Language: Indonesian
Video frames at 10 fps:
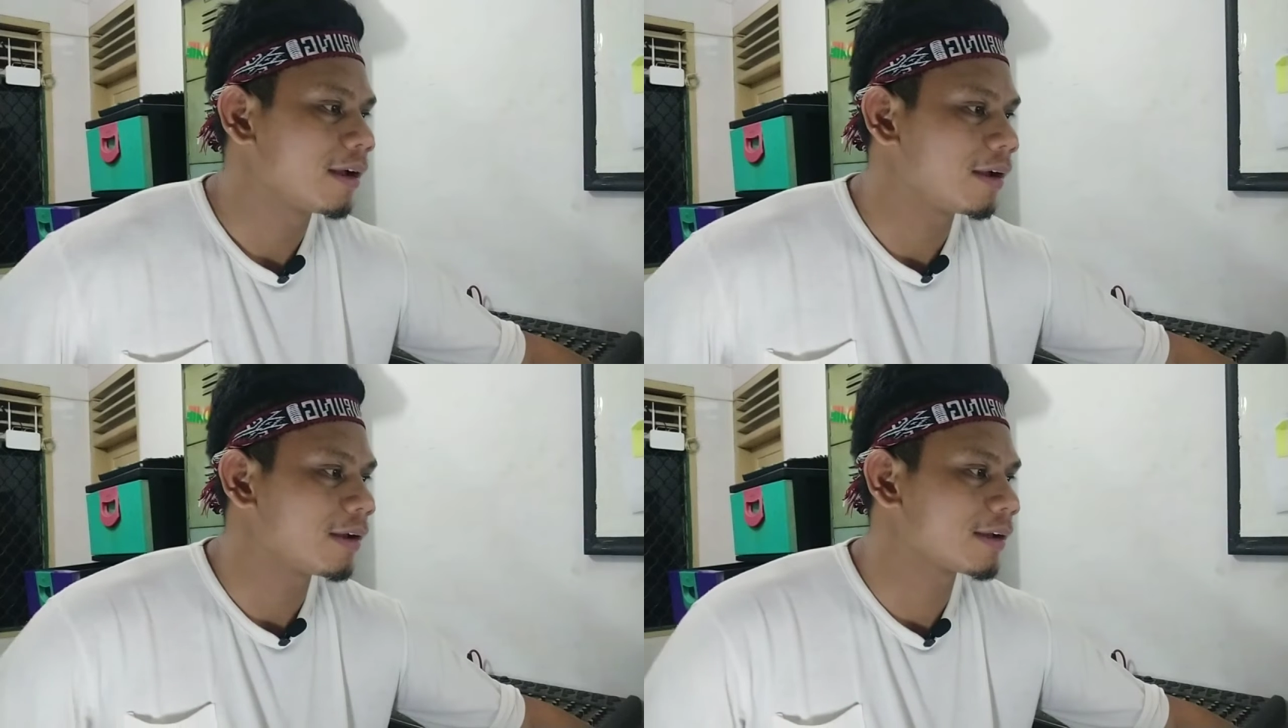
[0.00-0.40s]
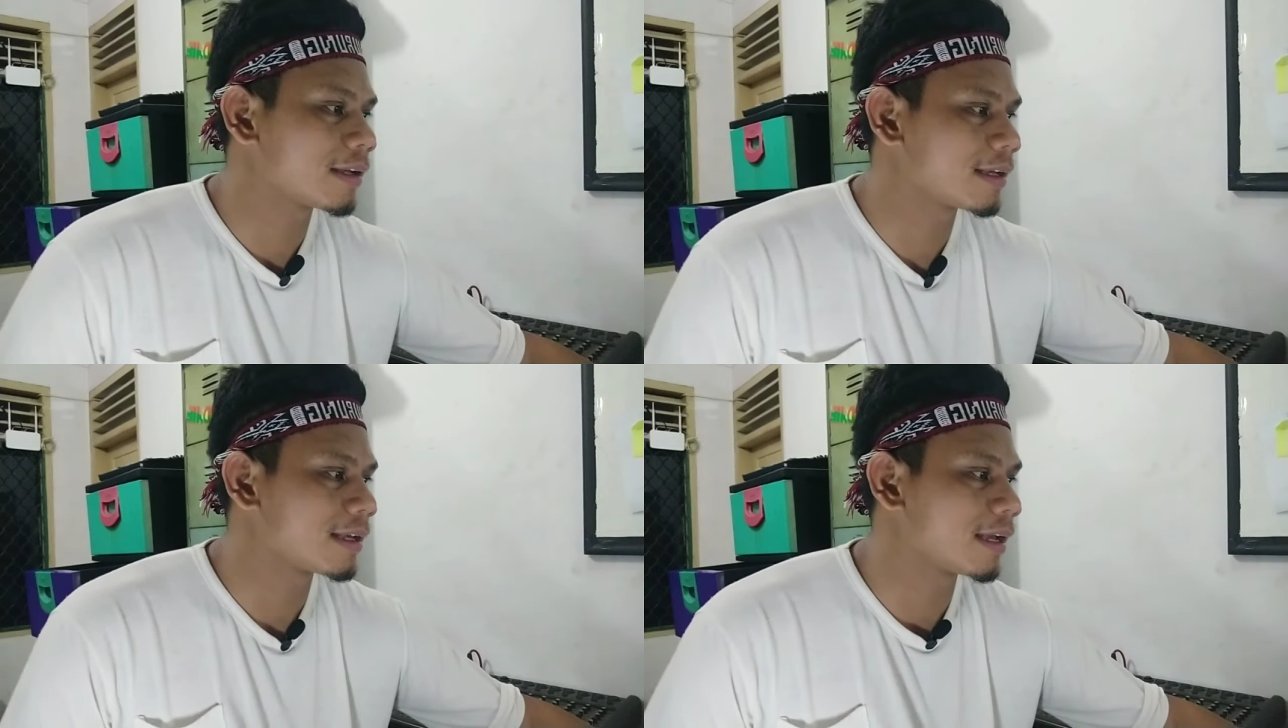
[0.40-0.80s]

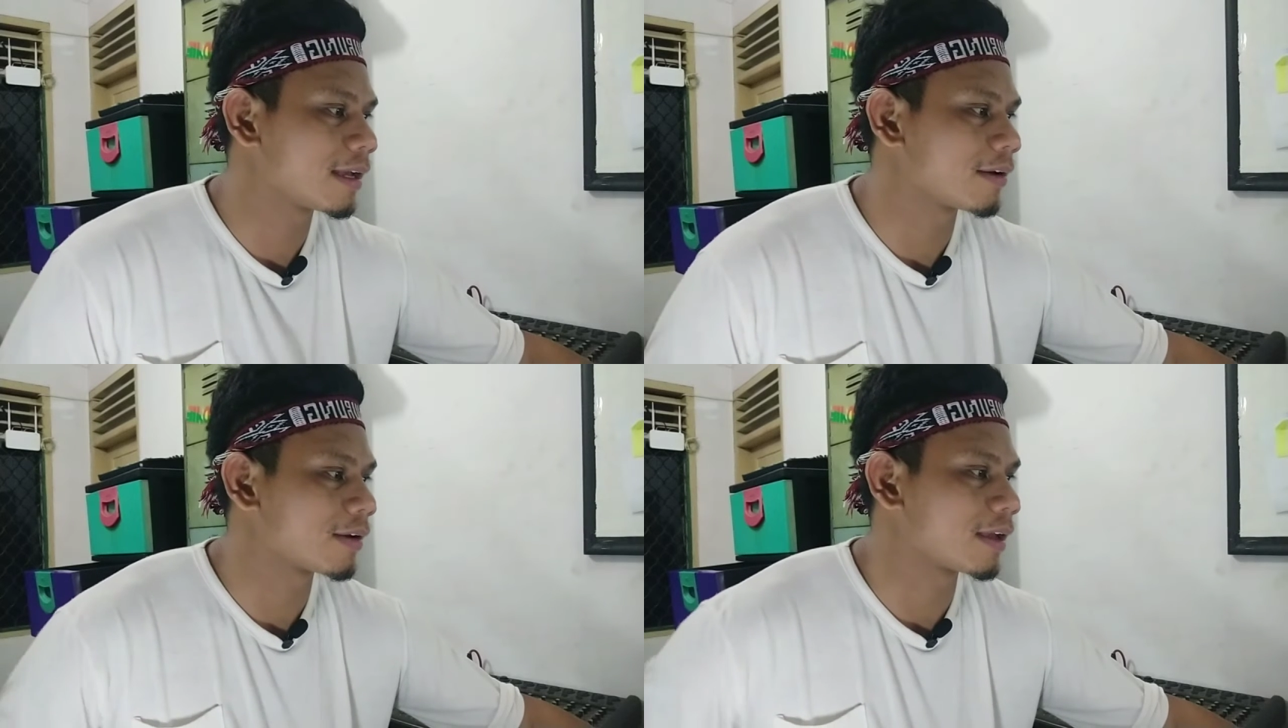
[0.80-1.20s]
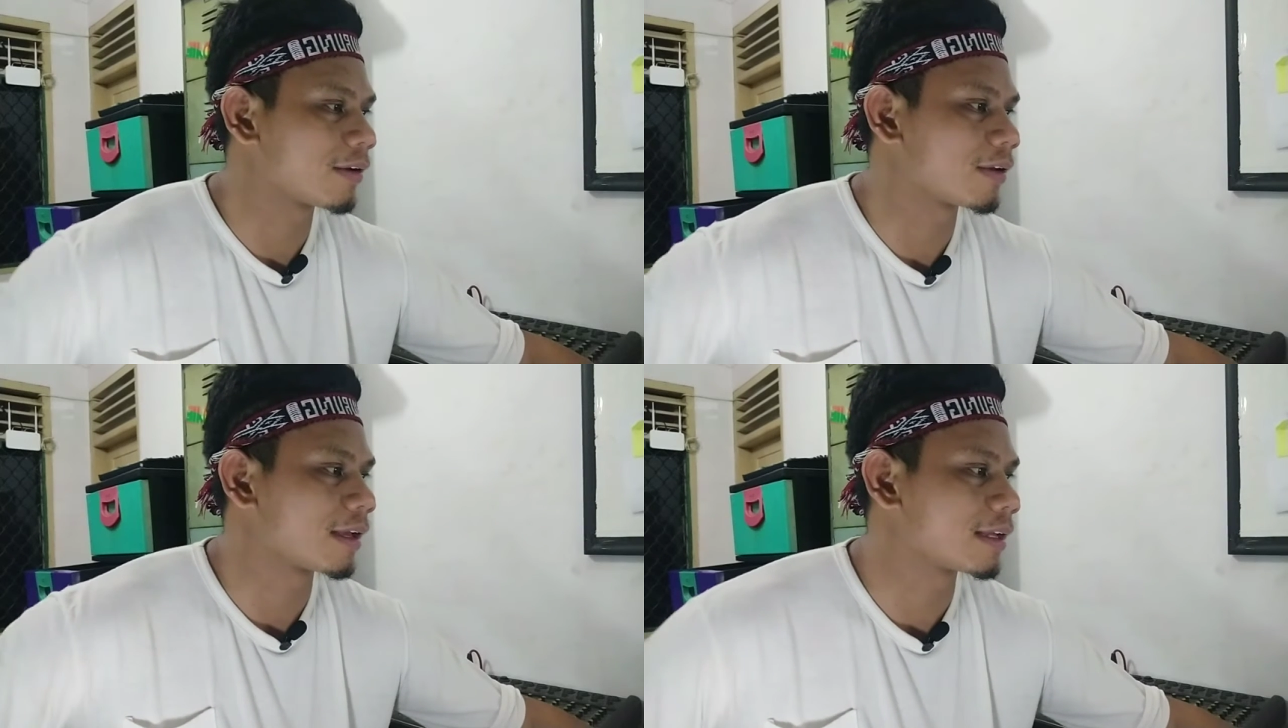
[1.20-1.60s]
Oke,
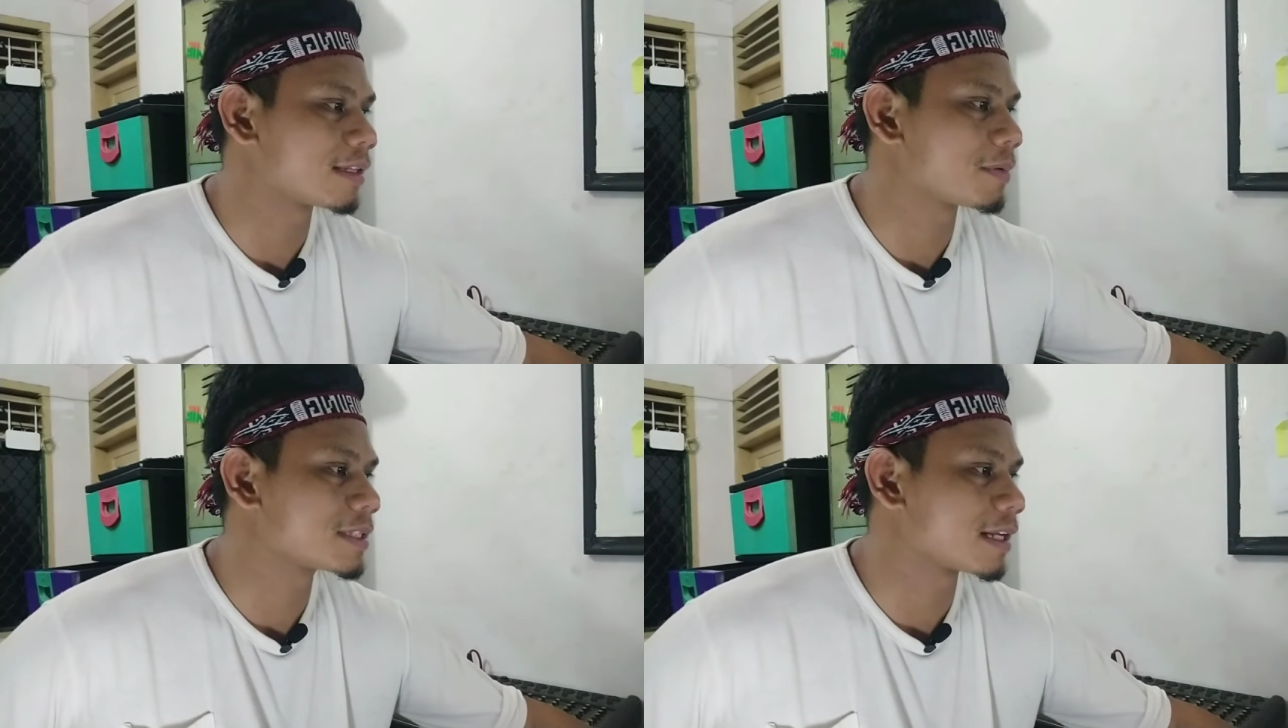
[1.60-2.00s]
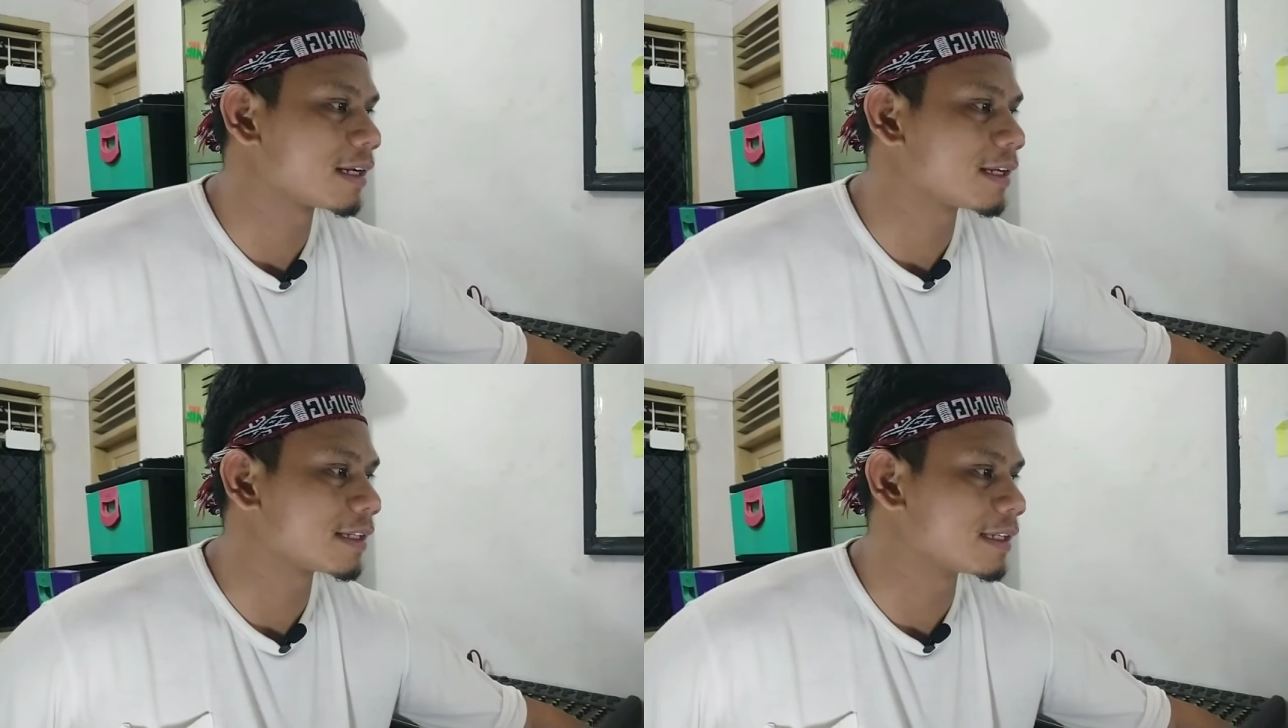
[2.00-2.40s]
oke, oke. Kita baca
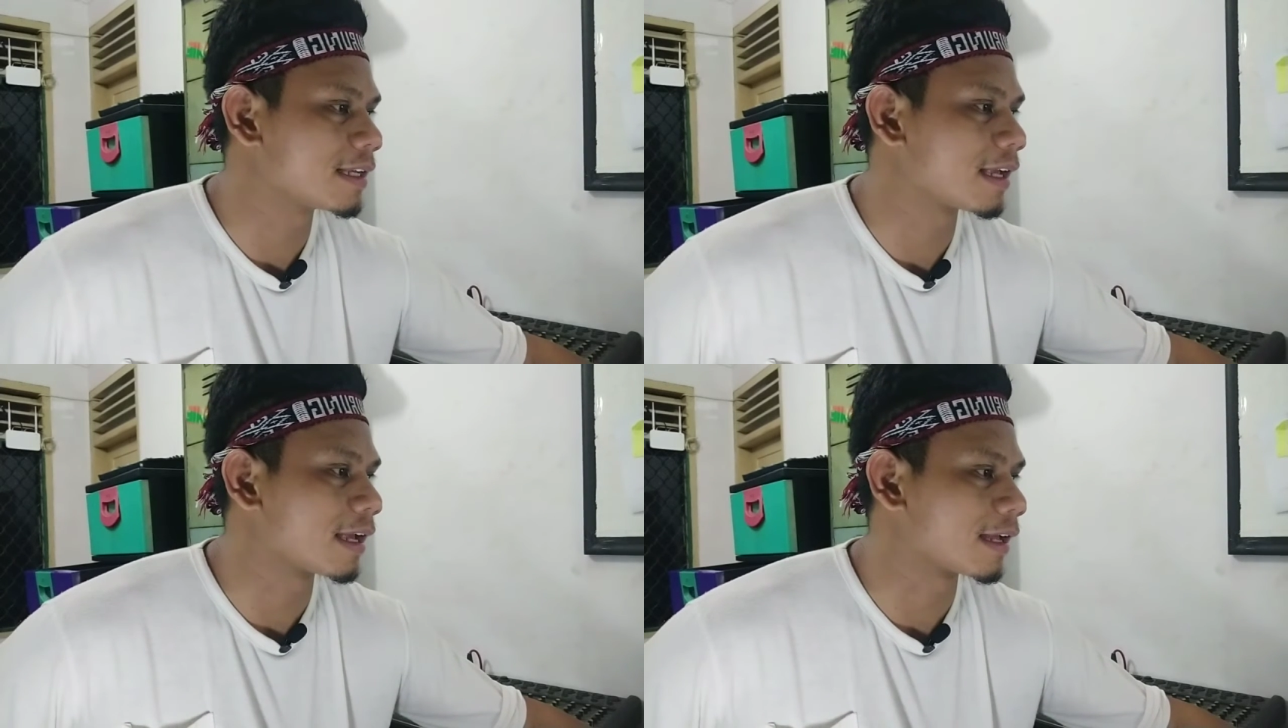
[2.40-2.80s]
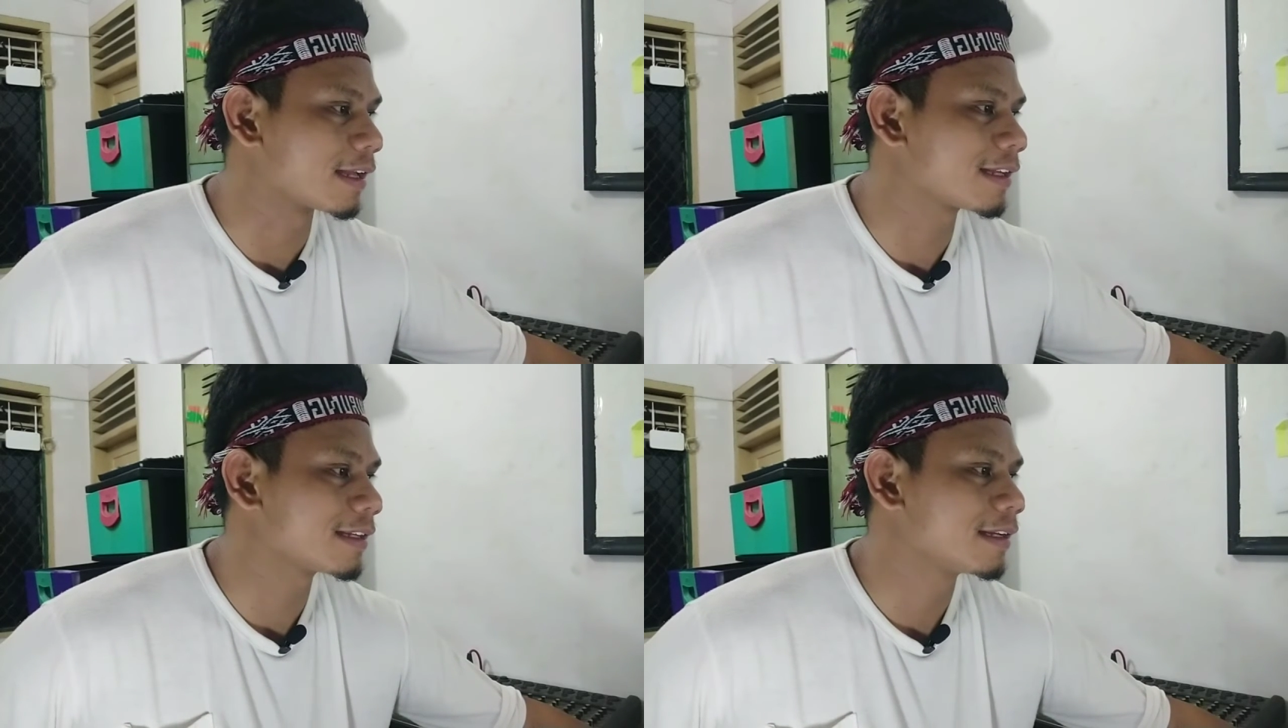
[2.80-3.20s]
yang lagi
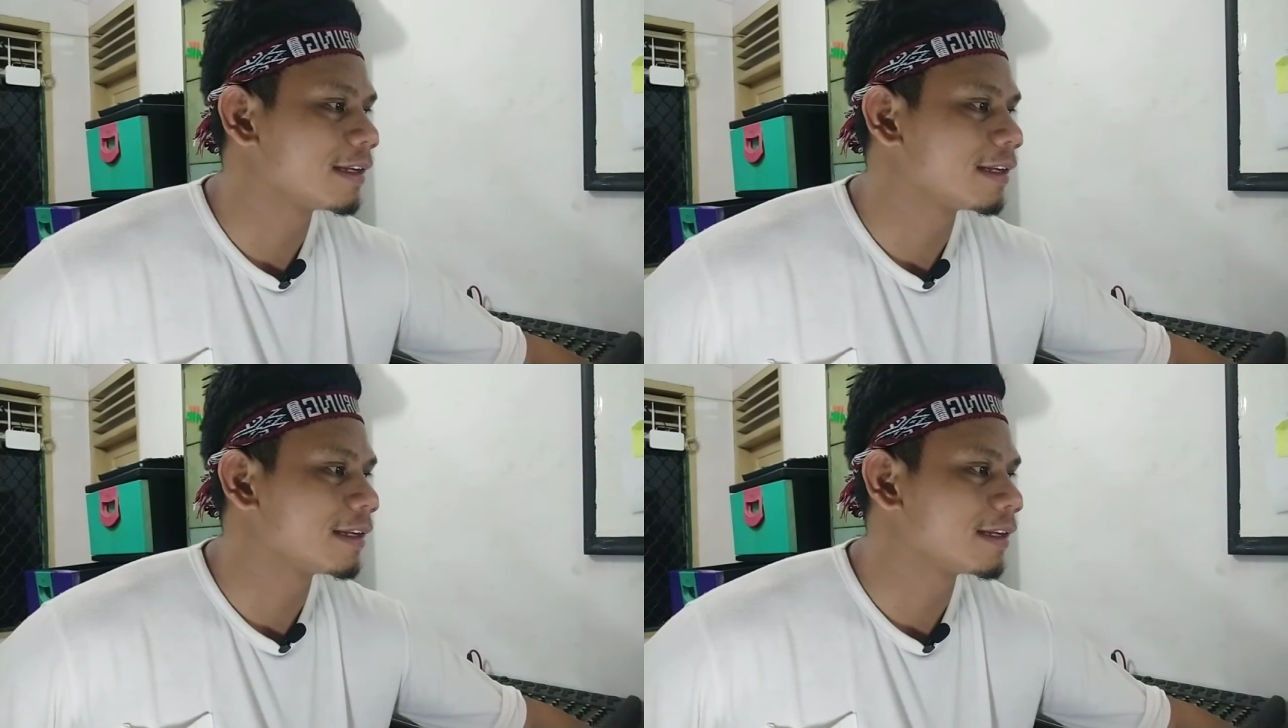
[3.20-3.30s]
ya.